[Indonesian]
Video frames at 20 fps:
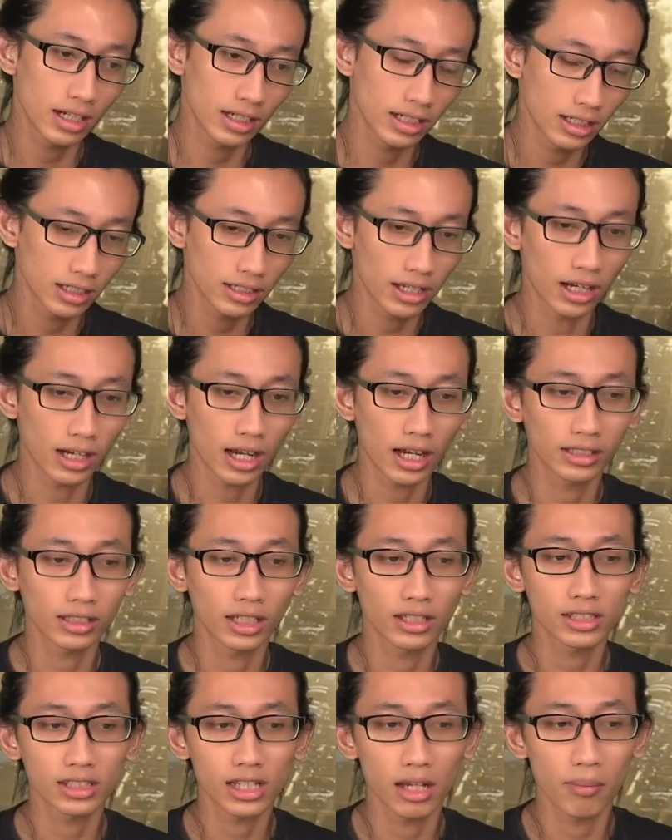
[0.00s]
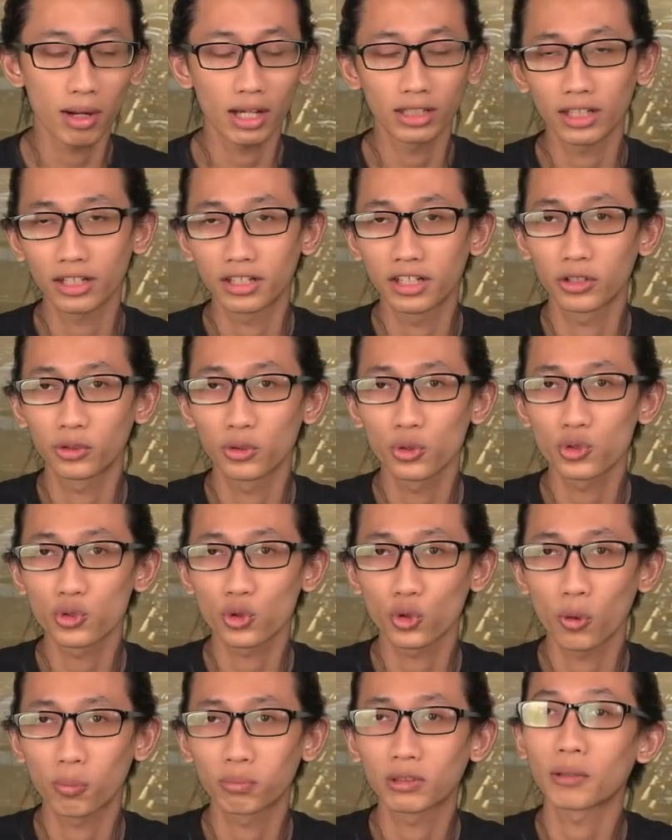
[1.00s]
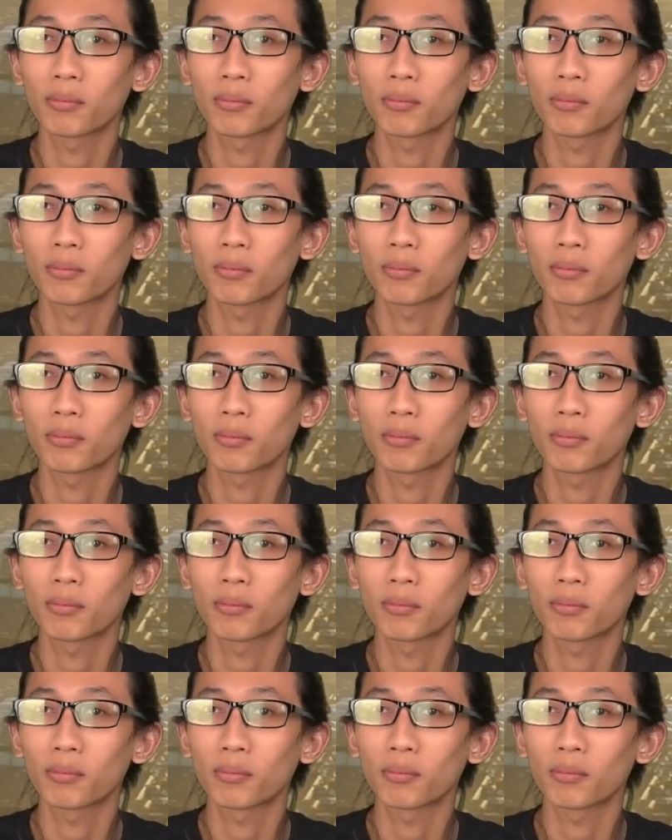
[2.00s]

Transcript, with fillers: uh, yang kaitannya sama energi itu cukup